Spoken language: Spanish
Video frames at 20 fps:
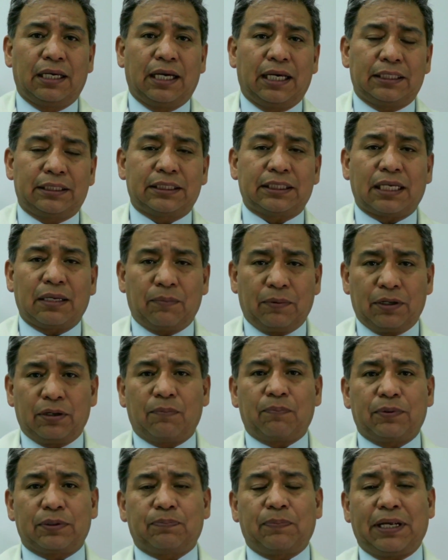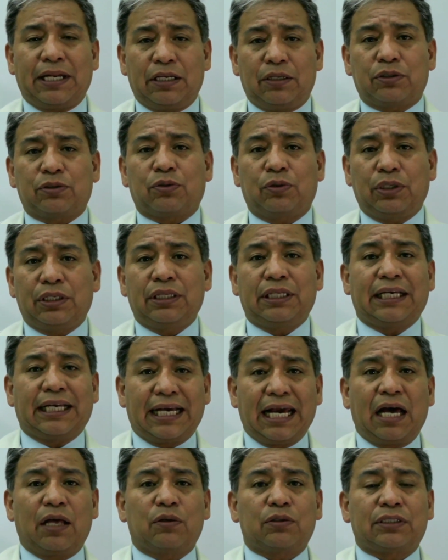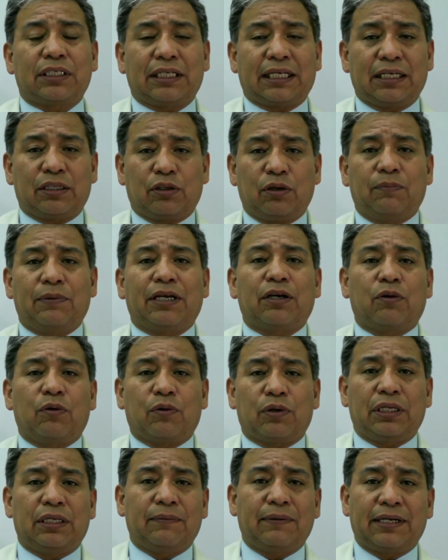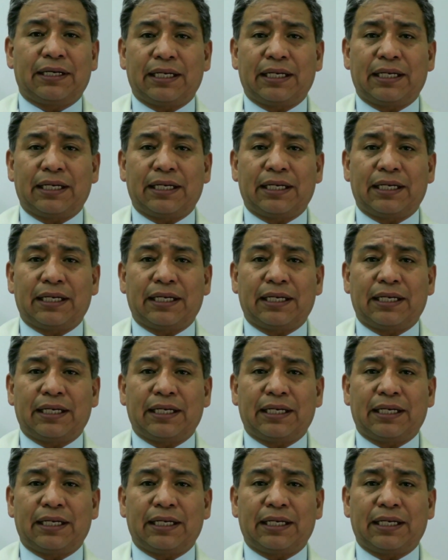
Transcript: Así es que bueno, pues para ellos son indicados el que tomen cogniva.